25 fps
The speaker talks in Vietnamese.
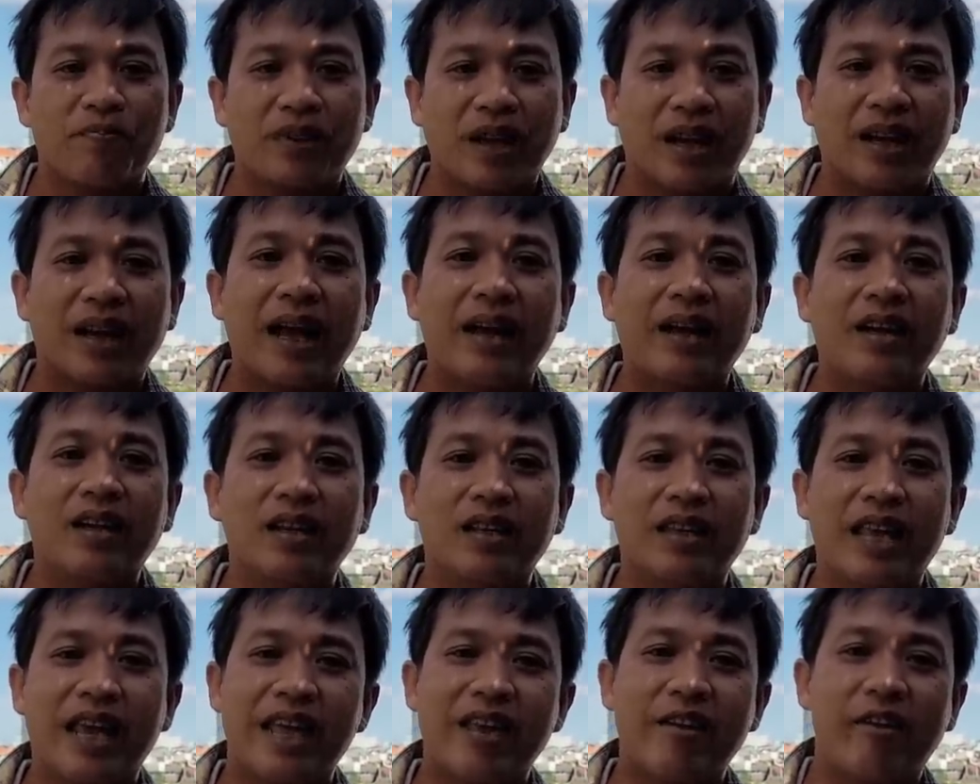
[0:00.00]
nên đưa
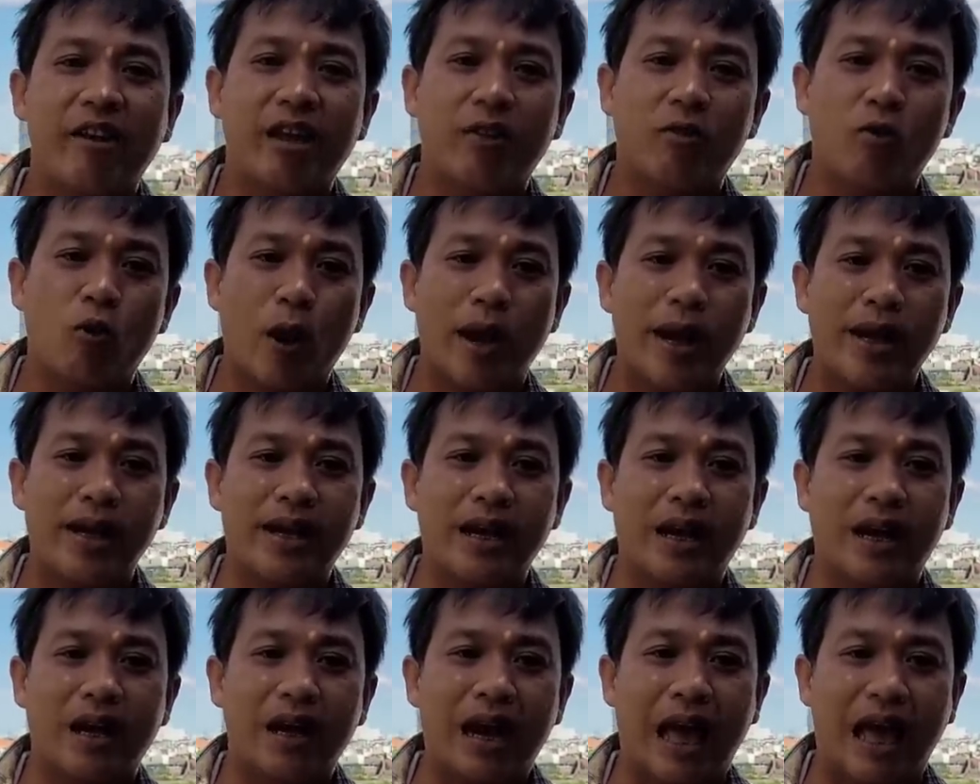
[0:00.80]
chị Duyên quay
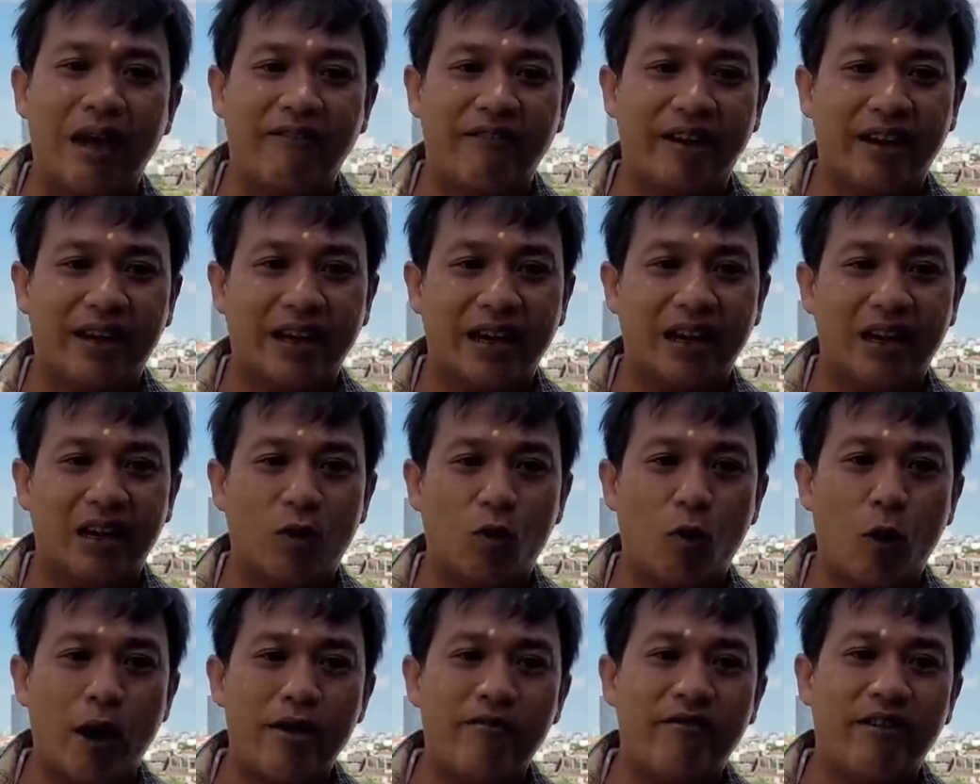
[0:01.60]
trở lại Việt
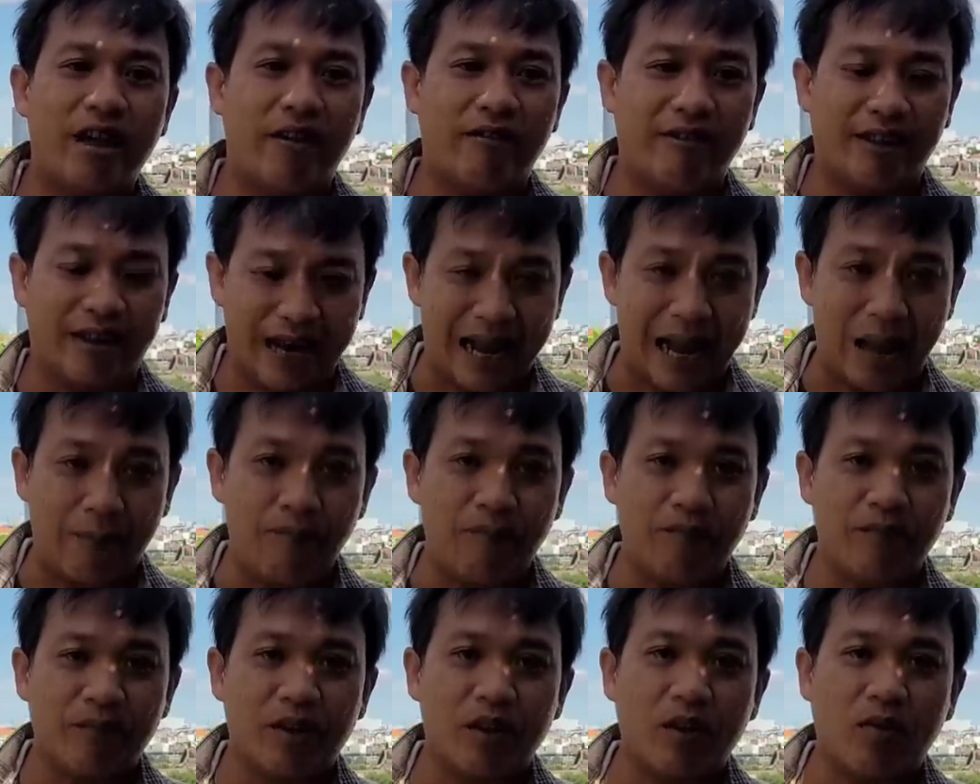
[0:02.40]
quay về Việt Nam
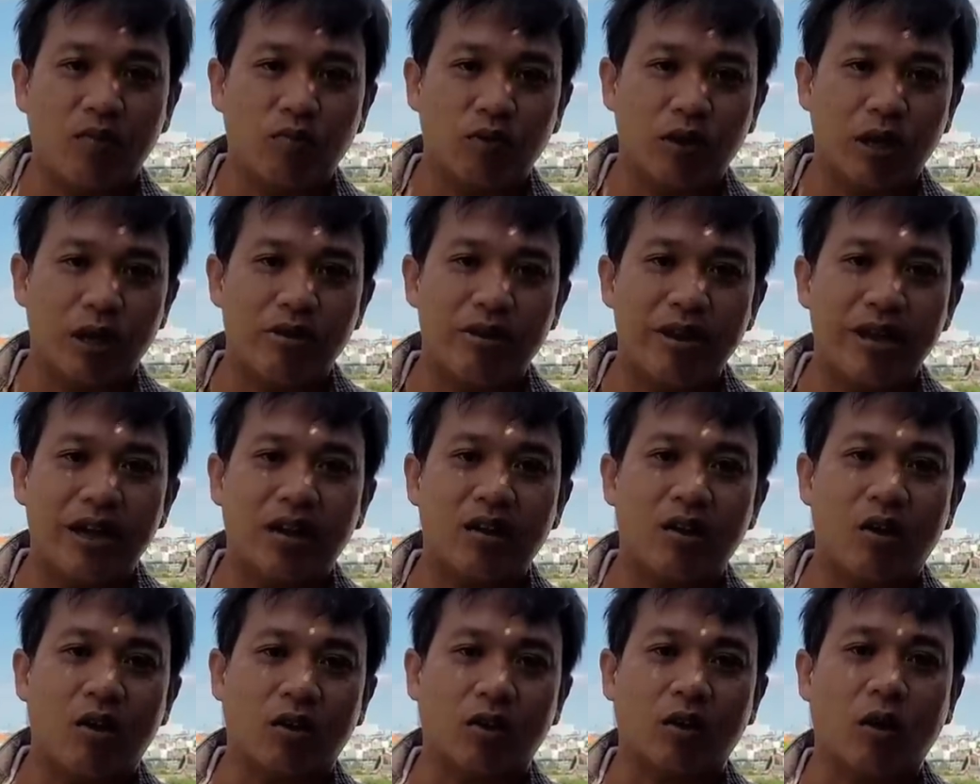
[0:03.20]
cùng chị Duyên
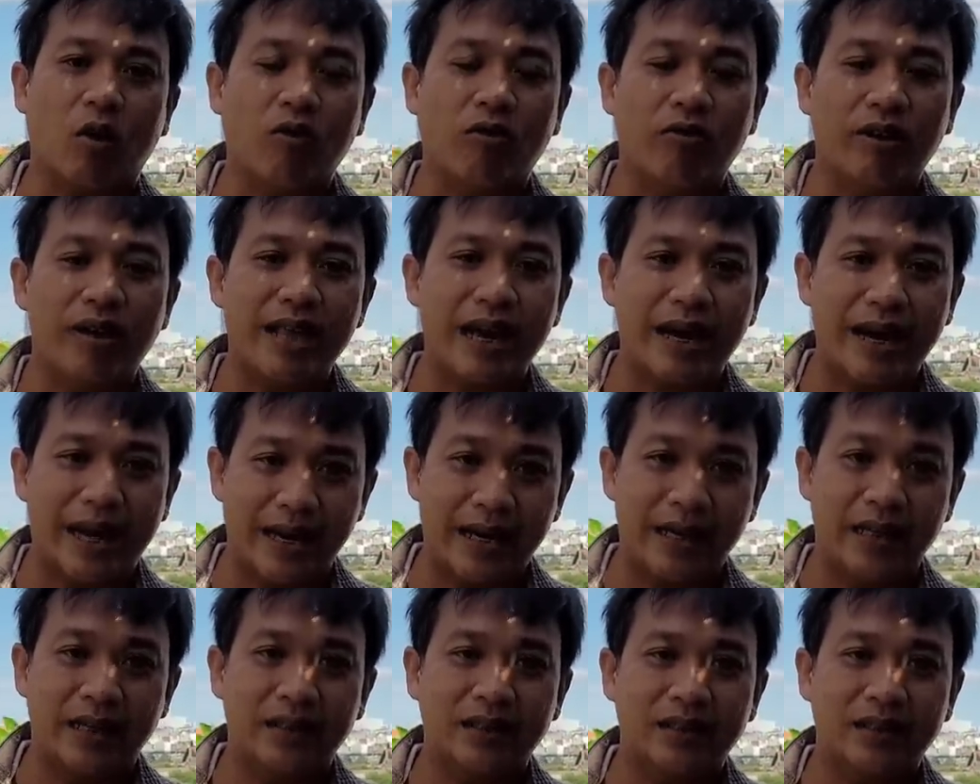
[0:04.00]
đoàn tụ với gia đình